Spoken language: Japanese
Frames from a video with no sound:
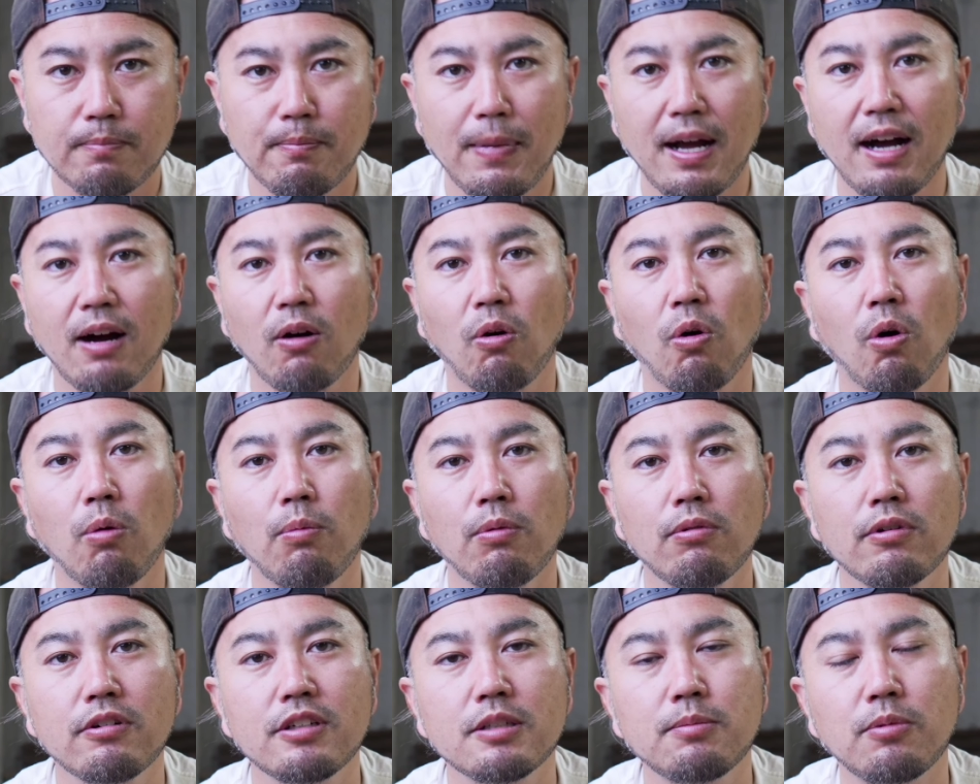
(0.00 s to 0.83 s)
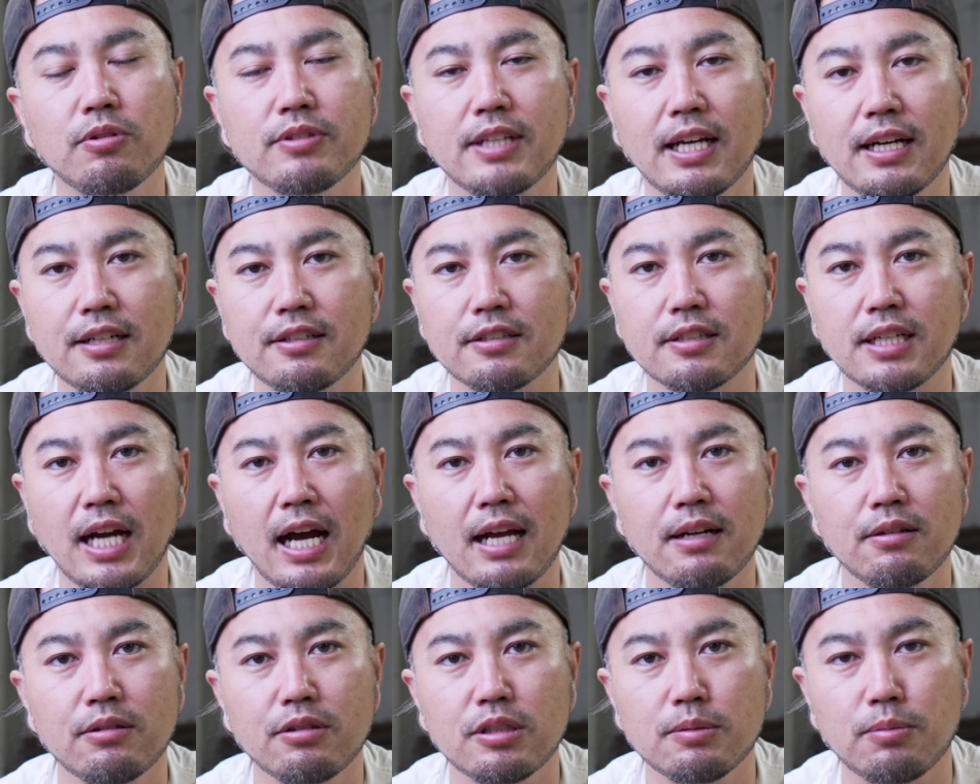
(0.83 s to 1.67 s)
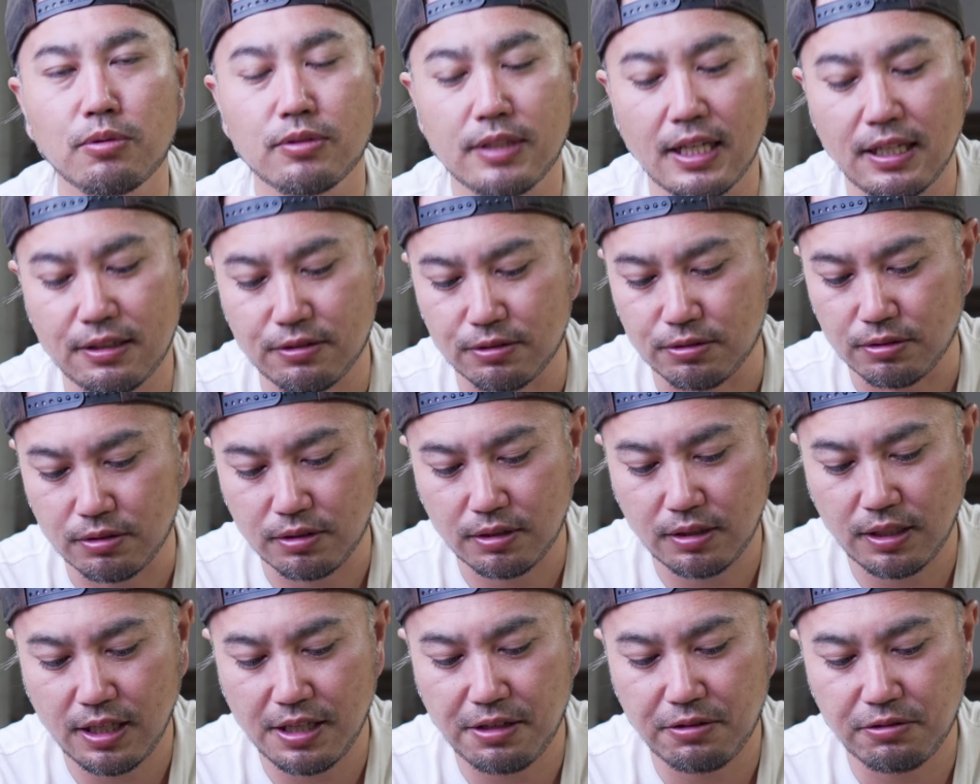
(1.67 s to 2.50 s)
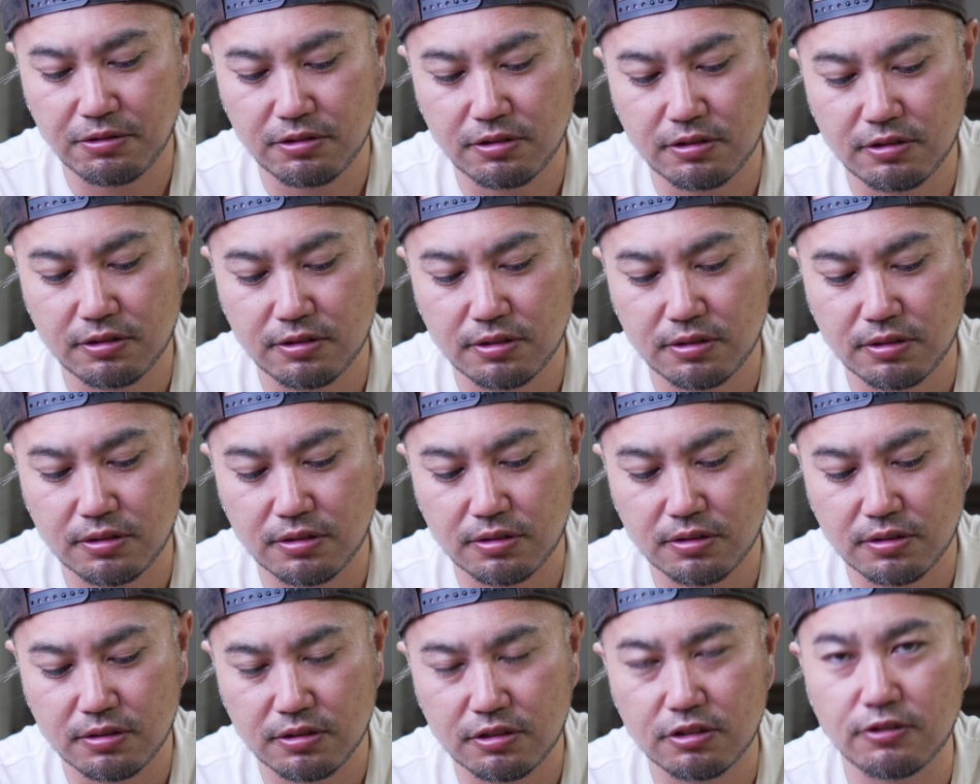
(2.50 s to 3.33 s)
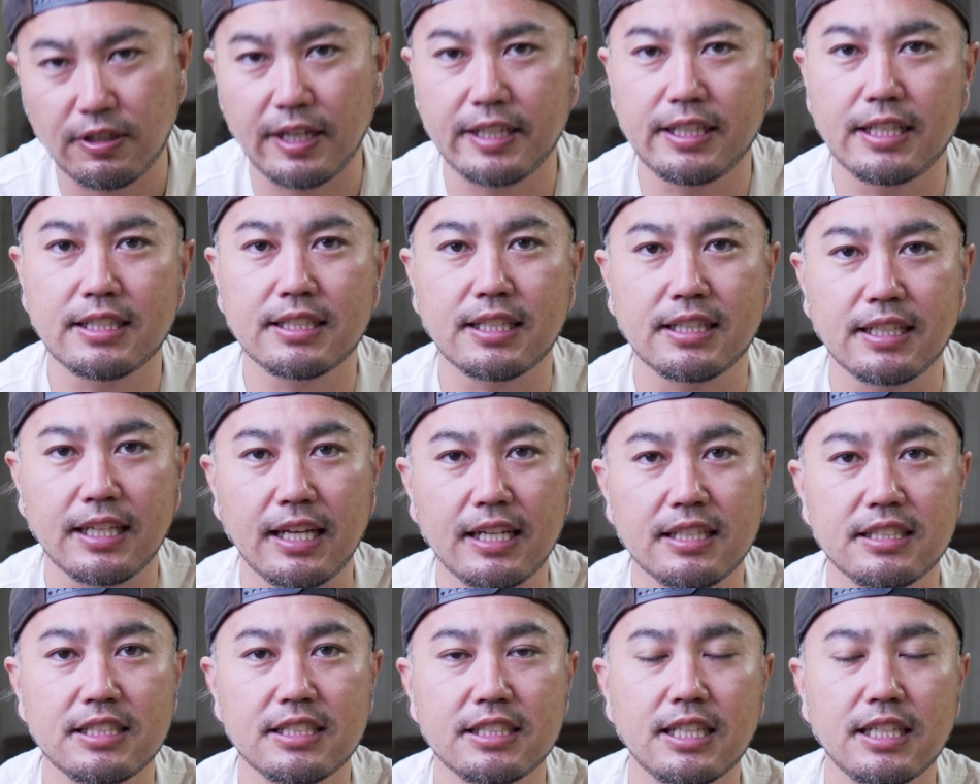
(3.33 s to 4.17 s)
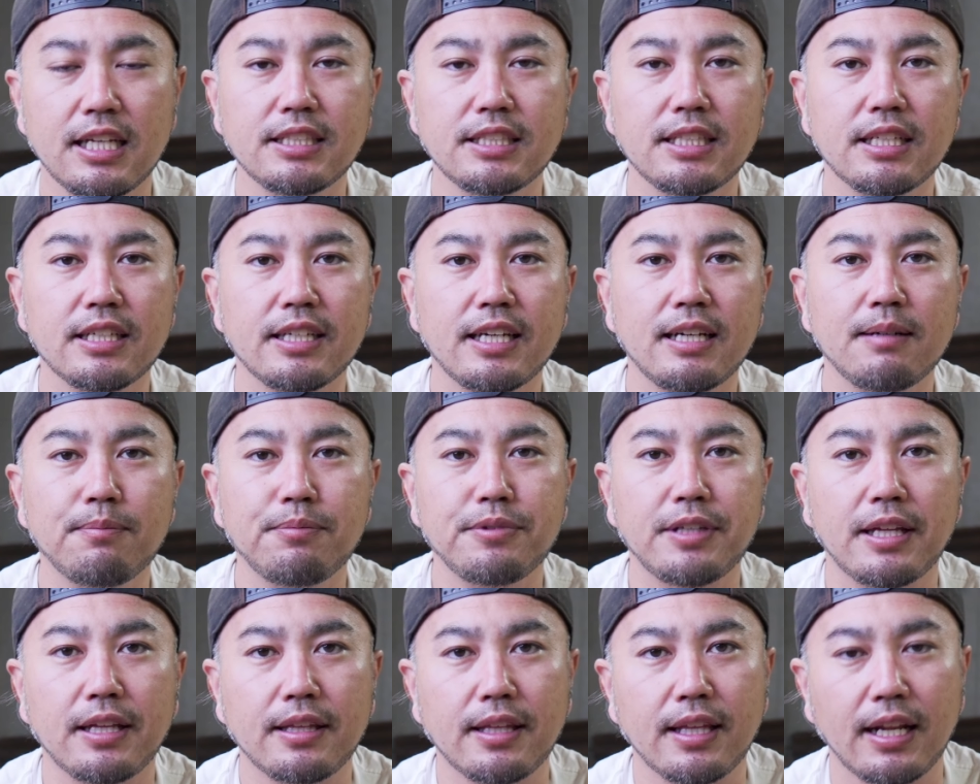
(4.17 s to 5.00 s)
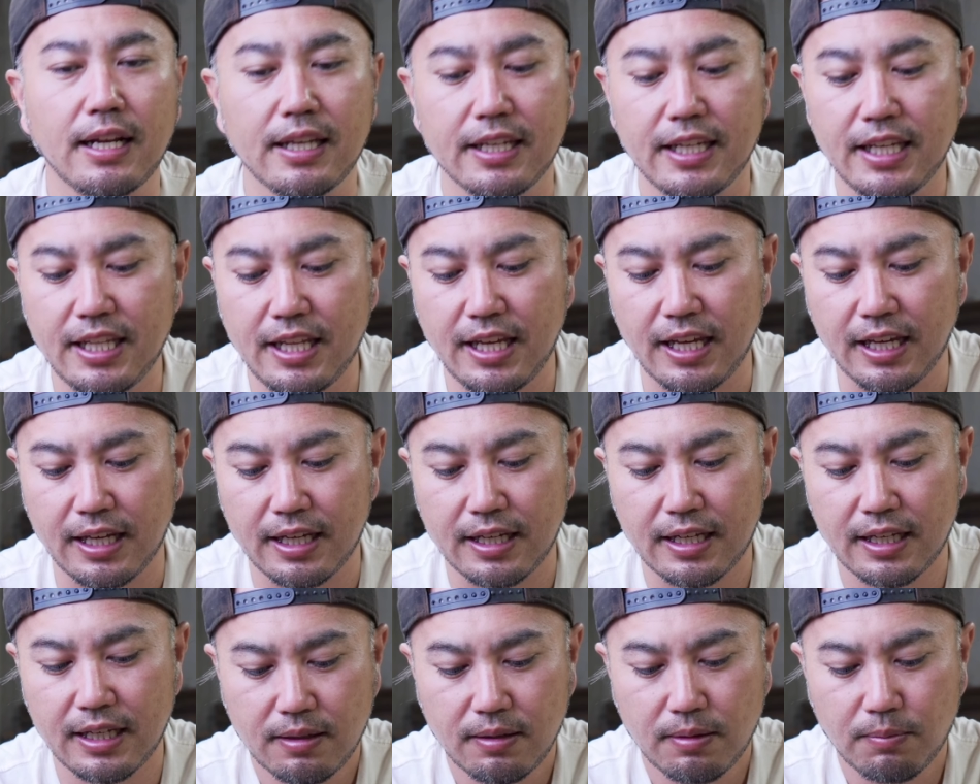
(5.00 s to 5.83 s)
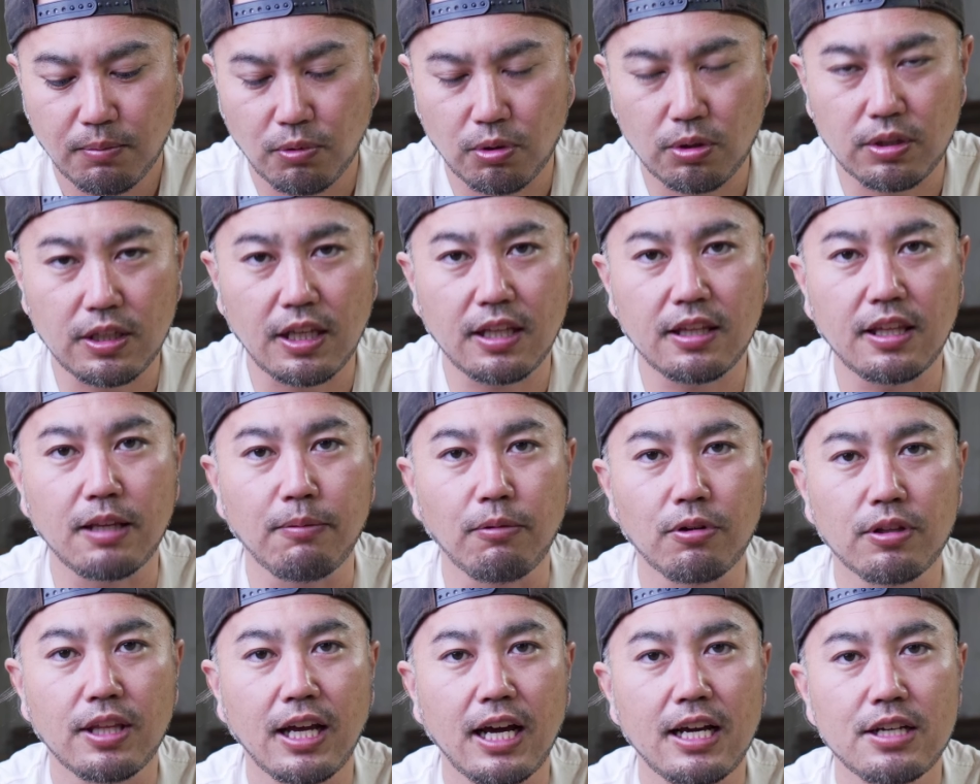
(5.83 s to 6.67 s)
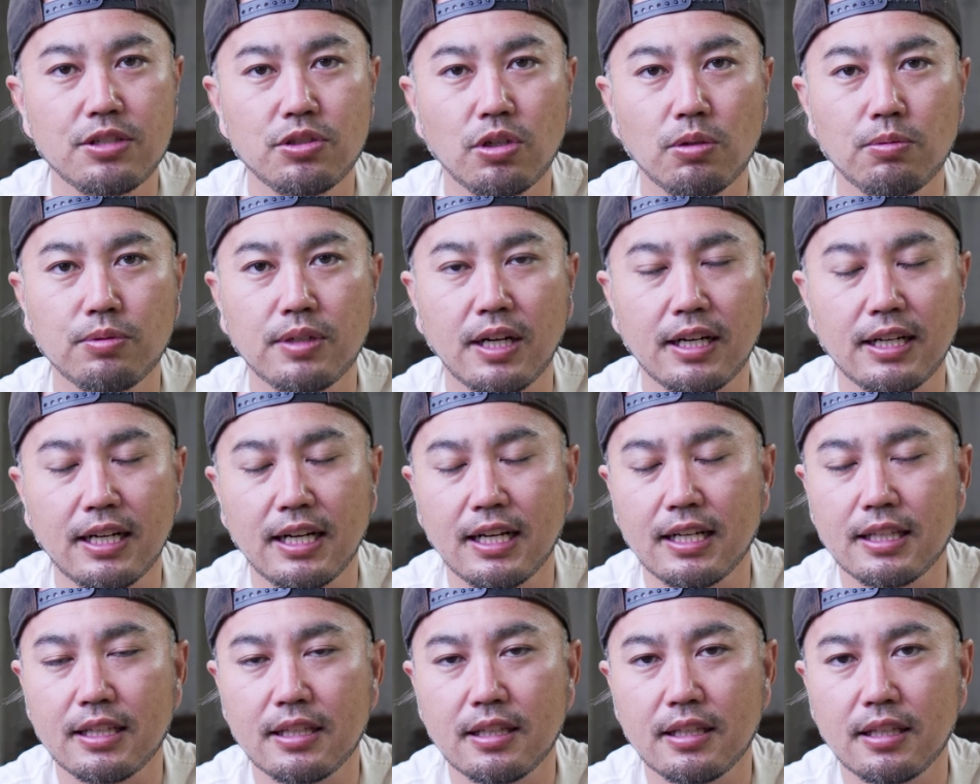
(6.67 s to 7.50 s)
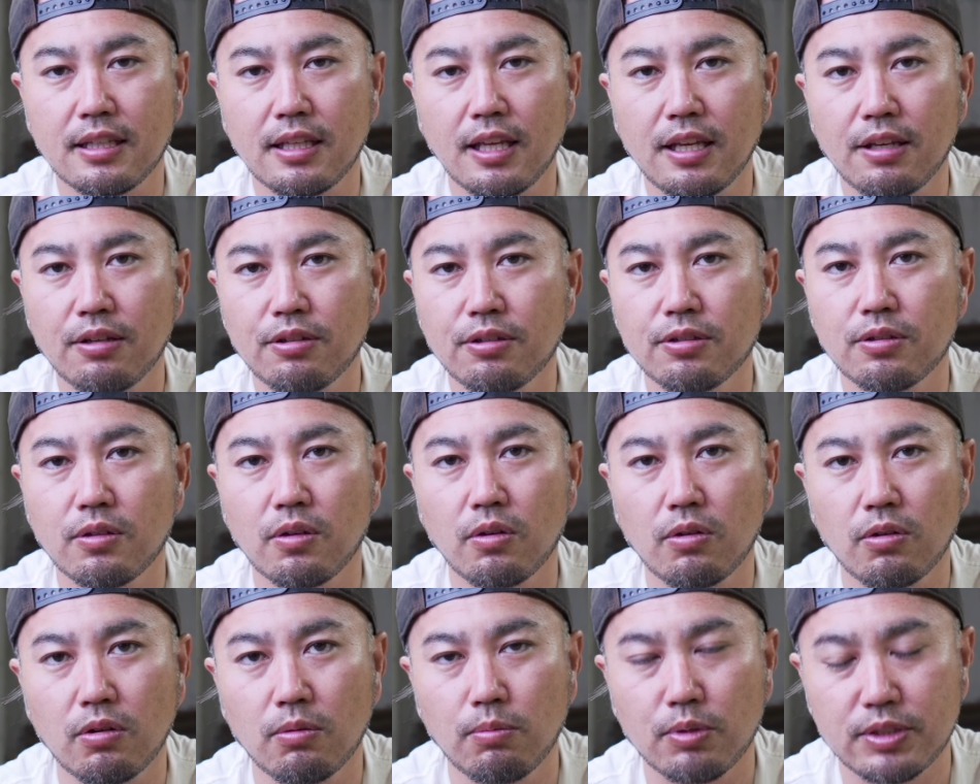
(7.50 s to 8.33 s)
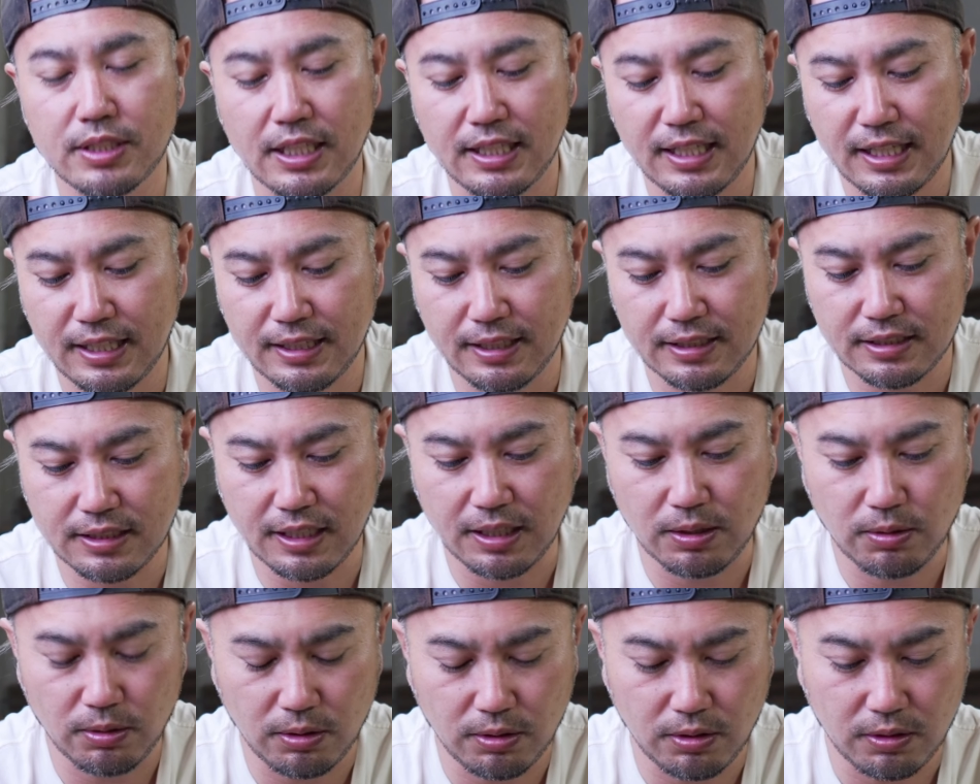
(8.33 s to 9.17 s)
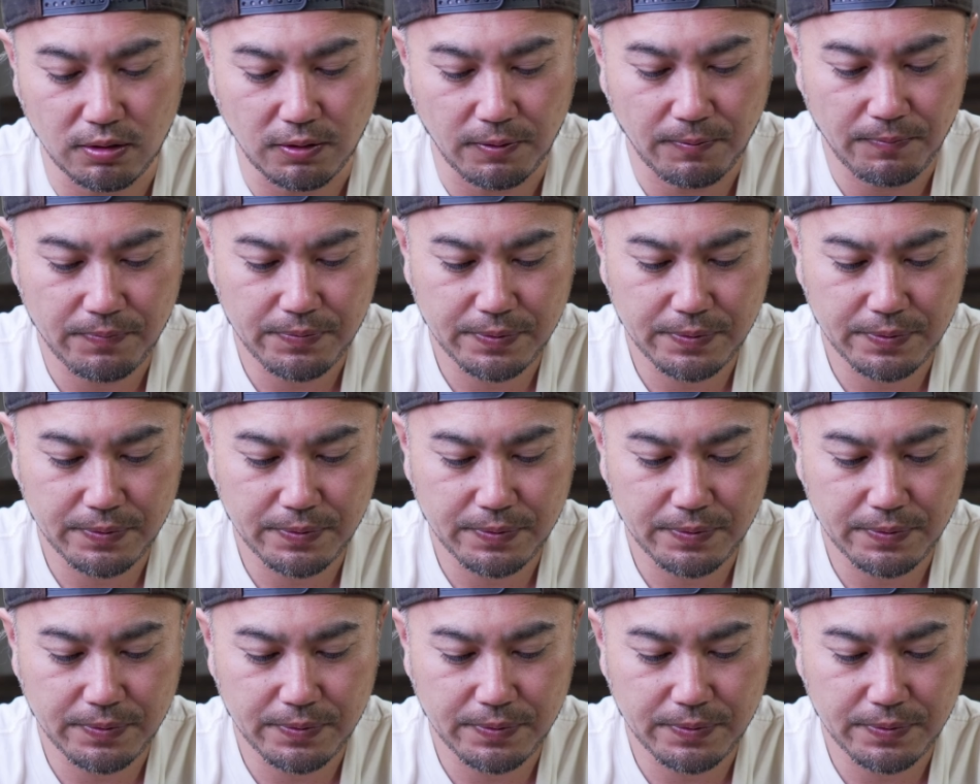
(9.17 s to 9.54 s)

まあ重くもなく軽くもなくっていう具合ですかね自転車キャンプだったらギリ持ってっても大丈夫かなっていう重さなんですけど